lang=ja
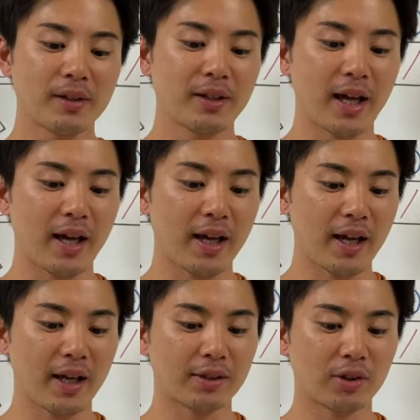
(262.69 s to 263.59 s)
で、
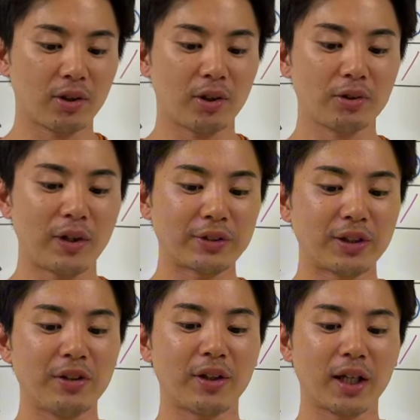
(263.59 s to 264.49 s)
えっ、ー、と、ノーアウト
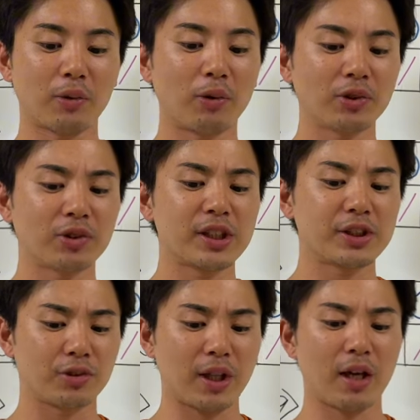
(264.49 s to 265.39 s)
2塁から近藤
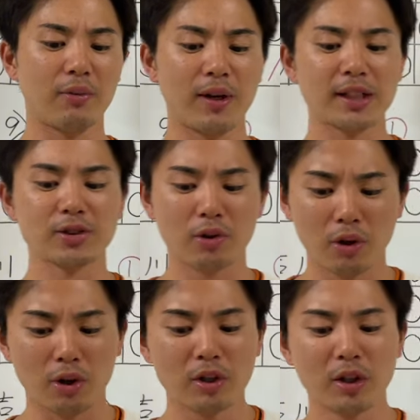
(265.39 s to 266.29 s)
選手をね、
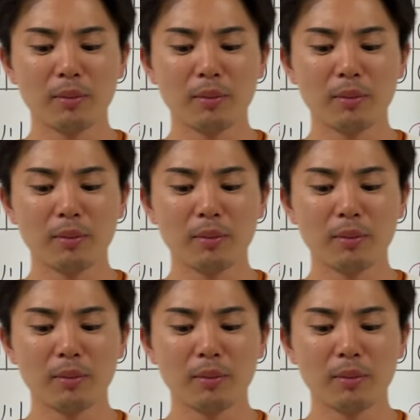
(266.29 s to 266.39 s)
ファーストゴロ。